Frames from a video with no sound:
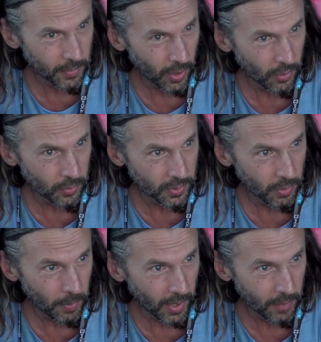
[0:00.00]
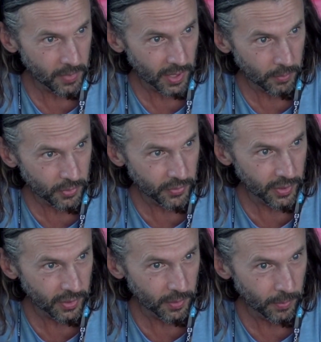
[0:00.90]
roku z chłopakami z
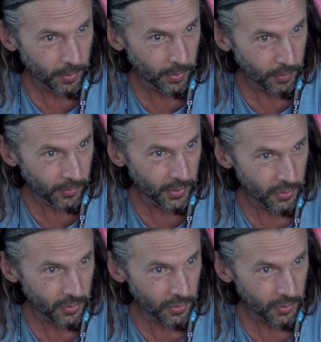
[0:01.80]
atmosfery, to było, mówię,